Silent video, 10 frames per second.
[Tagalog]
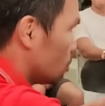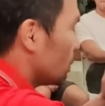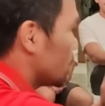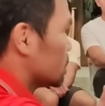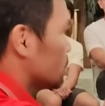two
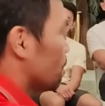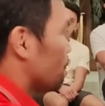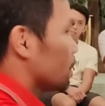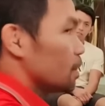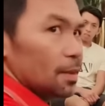weeks.
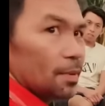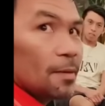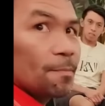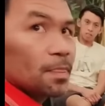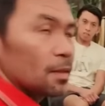Di ba?
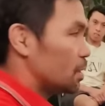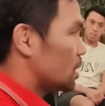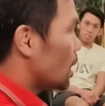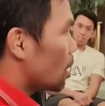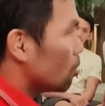Puro Sa
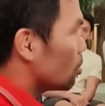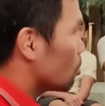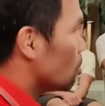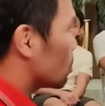tinola.